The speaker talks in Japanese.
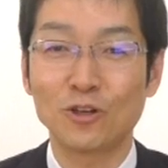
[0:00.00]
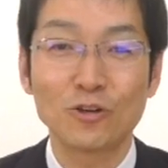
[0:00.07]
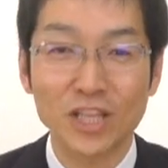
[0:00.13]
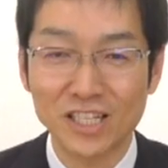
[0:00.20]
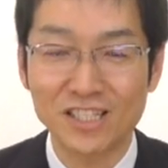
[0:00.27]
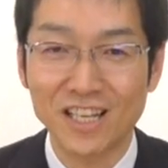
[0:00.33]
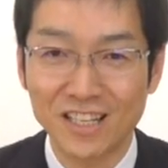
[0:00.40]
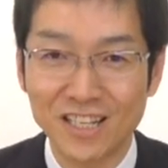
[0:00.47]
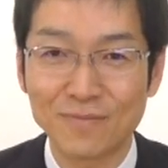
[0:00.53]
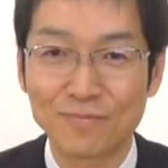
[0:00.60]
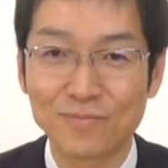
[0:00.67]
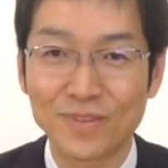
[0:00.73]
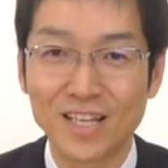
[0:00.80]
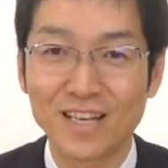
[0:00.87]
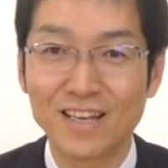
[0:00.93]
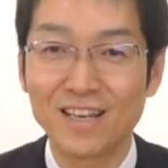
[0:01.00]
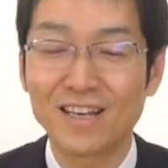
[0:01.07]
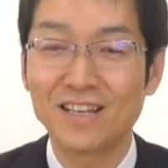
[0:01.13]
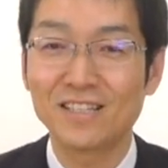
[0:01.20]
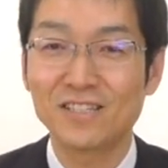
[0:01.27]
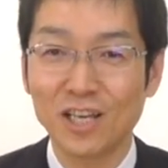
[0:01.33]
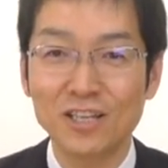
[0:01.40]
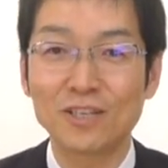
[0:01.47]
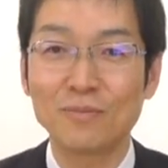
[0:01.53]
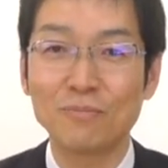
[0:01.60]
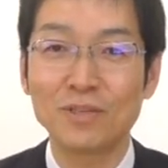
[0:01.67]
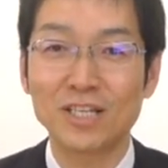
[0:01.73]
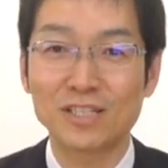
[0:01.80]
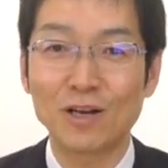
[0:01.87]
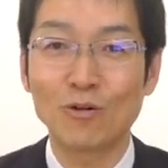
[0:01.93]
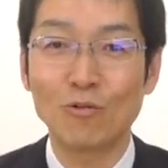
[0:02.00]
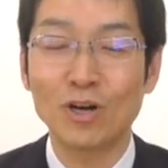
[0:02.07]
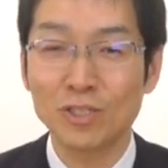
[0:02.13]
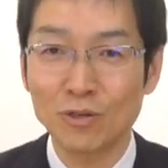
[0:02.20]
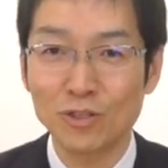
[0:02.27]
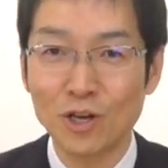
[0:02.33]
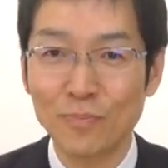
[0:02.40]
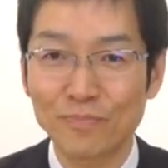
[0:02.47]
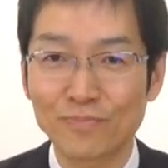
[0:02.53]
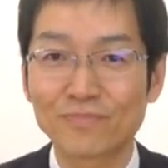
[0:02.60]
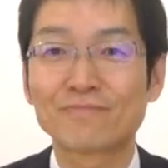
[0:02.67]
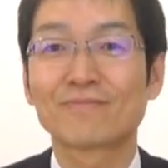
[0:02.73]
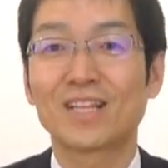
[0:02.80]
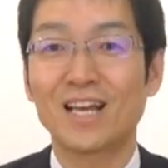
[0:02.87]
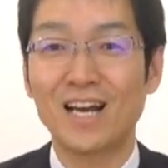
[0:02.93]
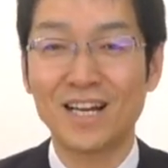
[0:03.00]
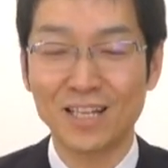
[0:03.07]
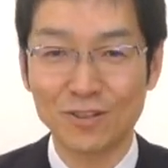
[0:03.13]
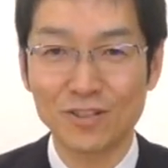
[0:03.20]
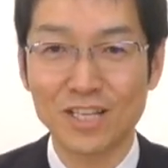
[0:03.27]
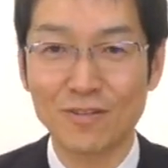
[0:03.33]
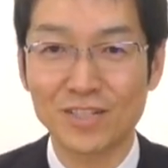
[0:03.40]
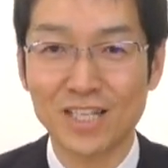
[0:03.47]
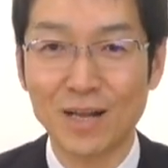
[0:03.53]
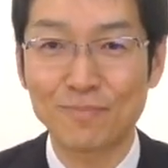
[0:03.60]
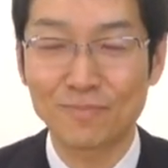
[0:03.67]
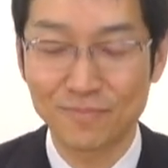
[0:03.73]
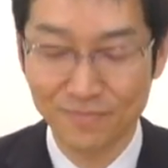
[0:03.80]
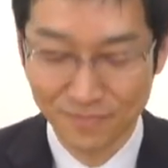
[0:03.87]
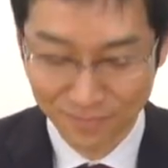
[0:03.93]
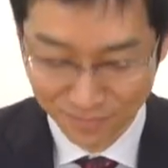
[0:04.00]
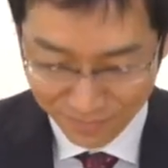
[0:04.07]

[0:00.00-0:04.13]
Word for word: 情熱的にぜひ皆さんお会いしましょうありがとうございました